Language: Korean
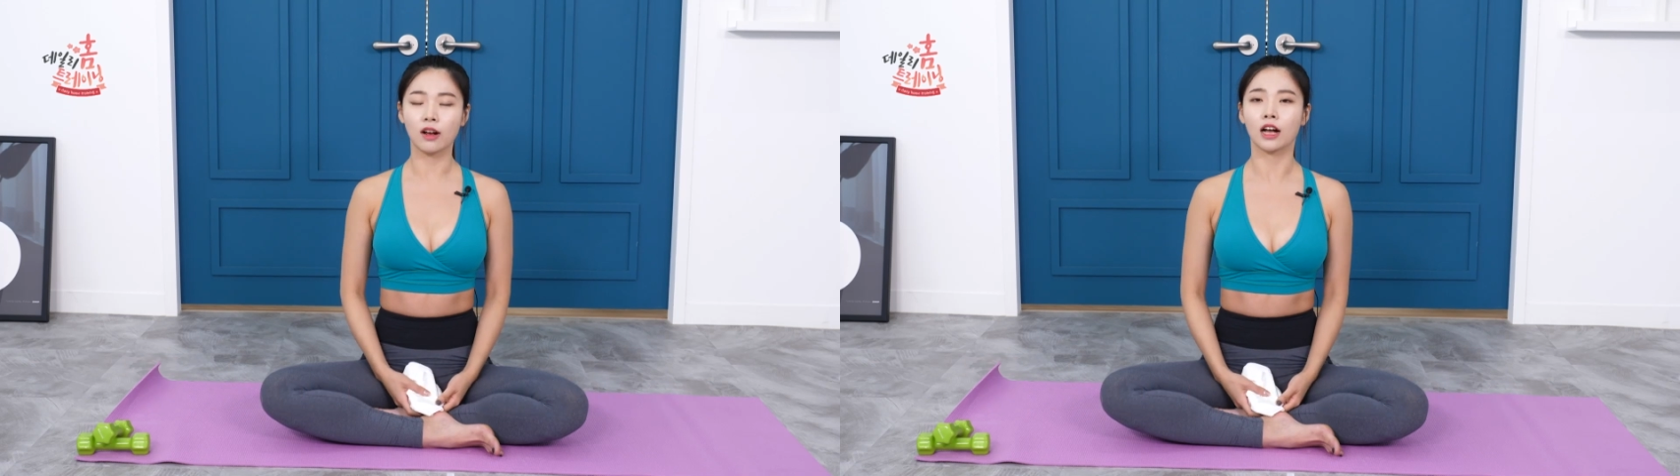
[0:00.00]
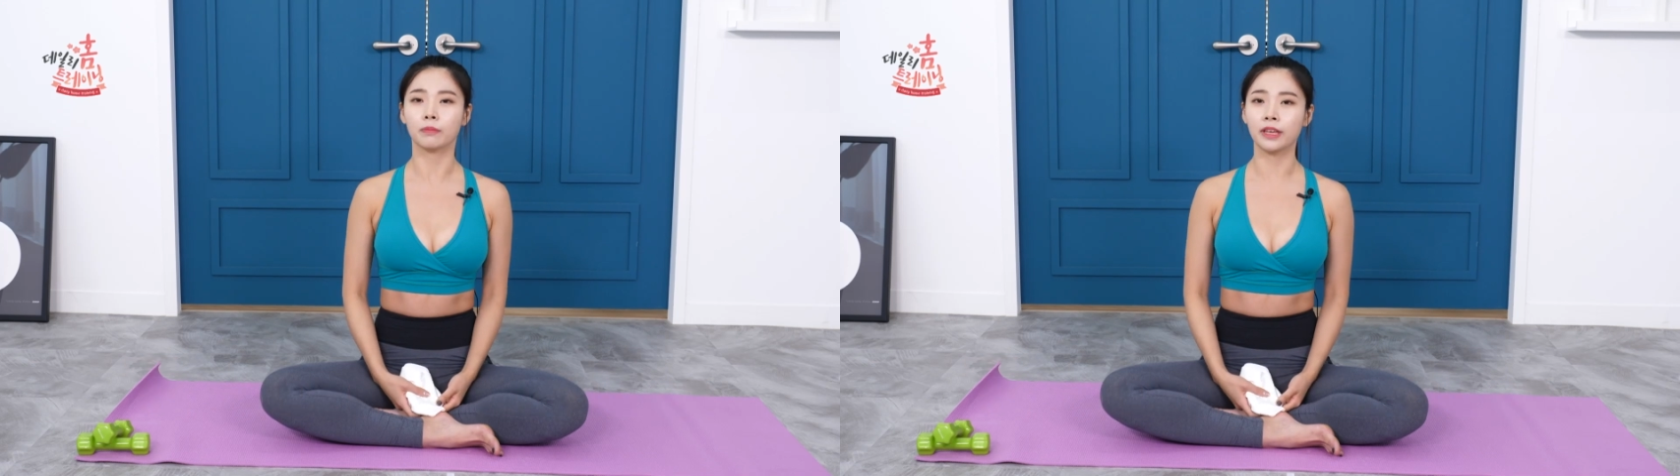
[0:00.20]

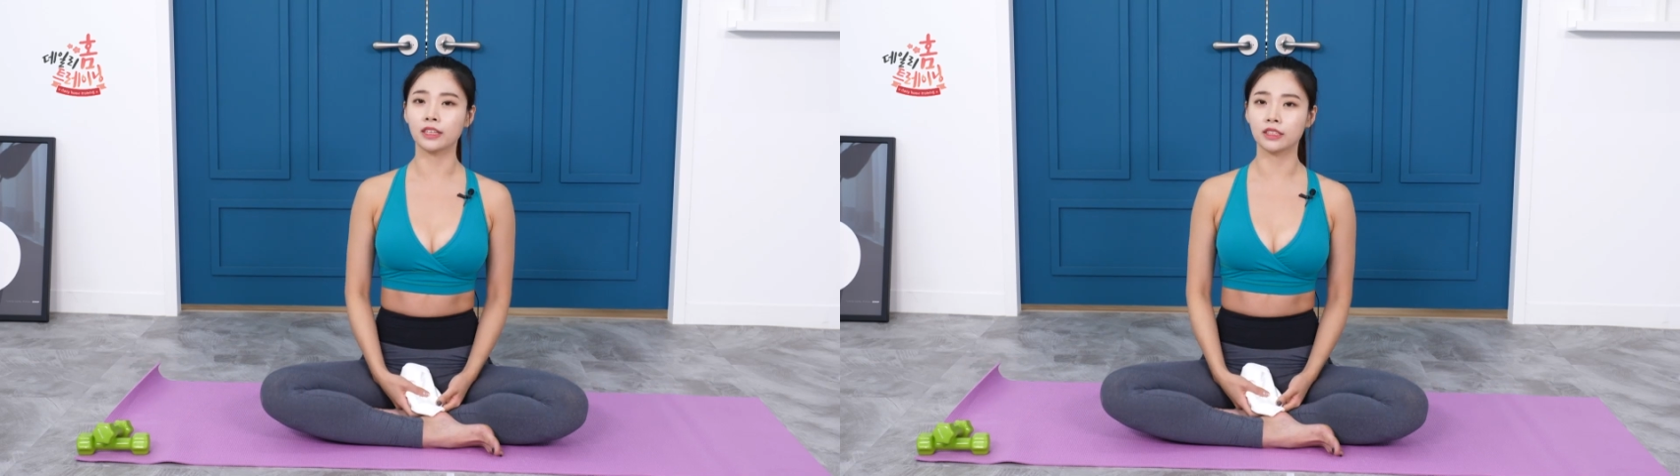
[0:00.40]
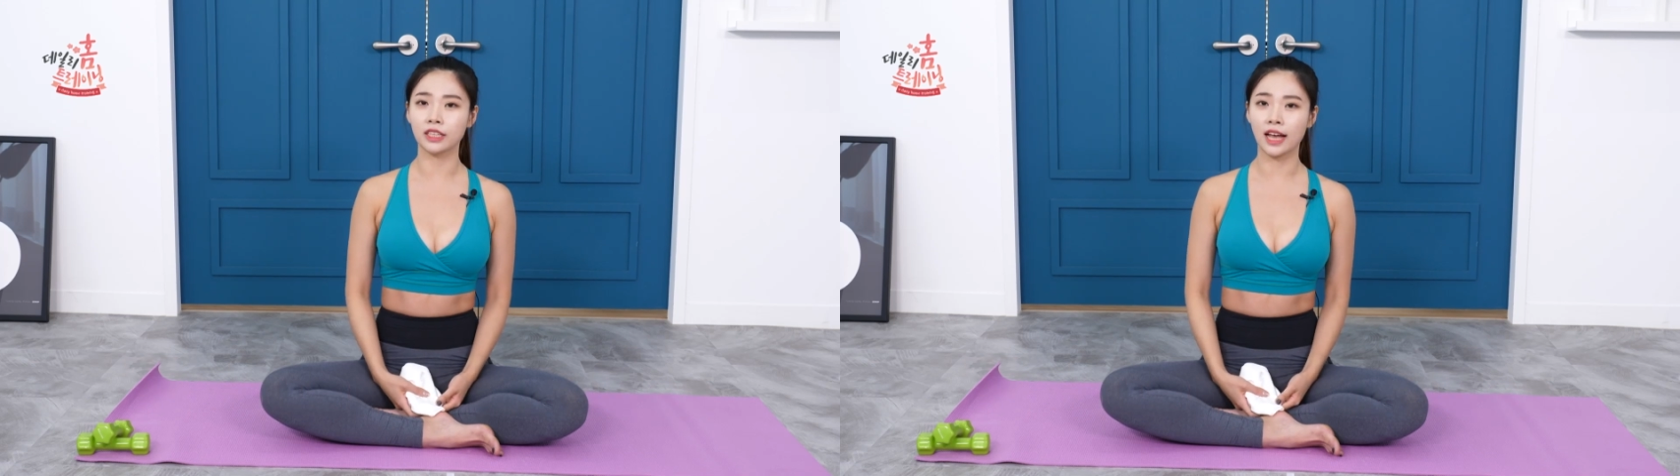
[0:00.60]

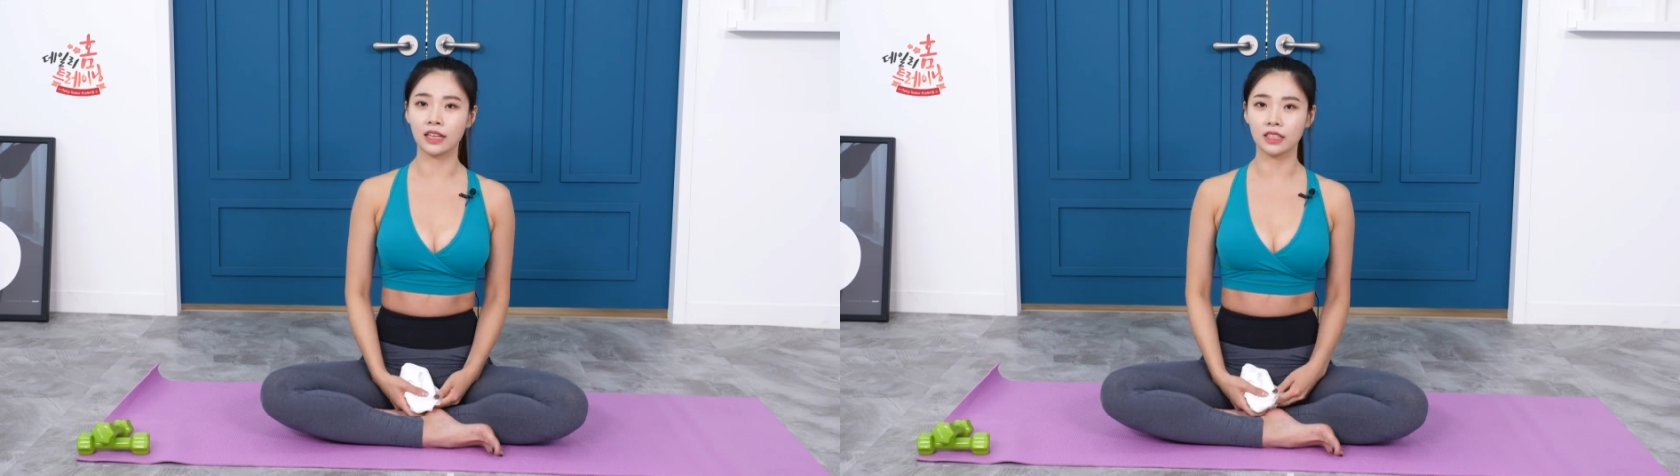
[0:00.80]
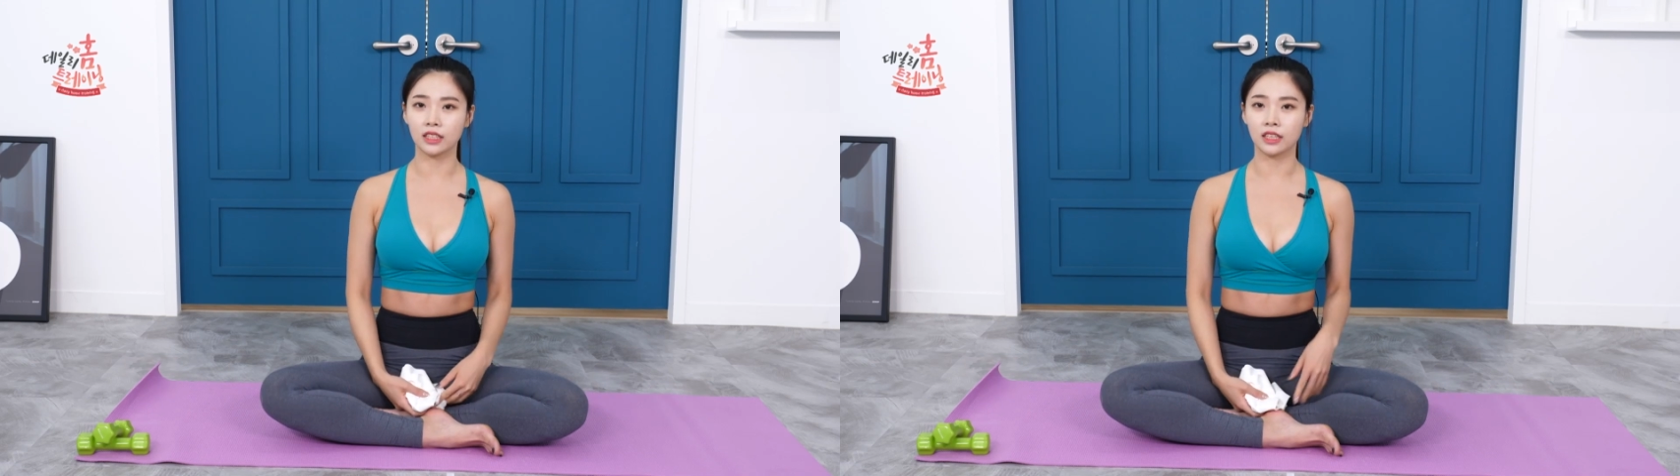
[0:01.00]
광배근이
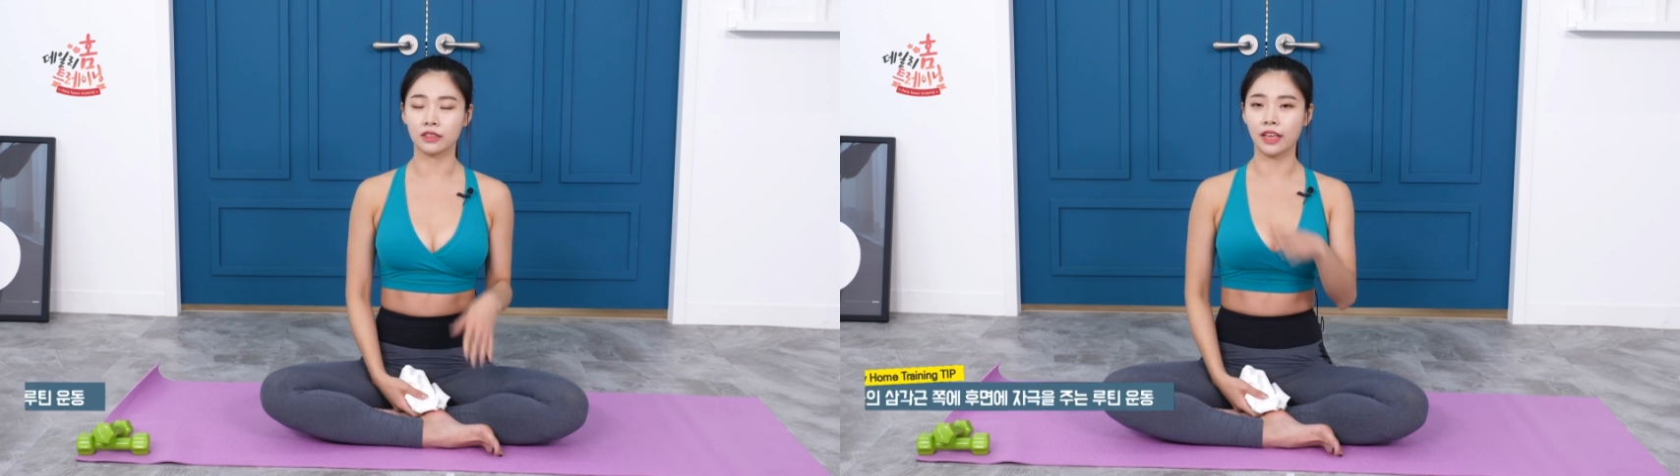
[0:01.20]
아닌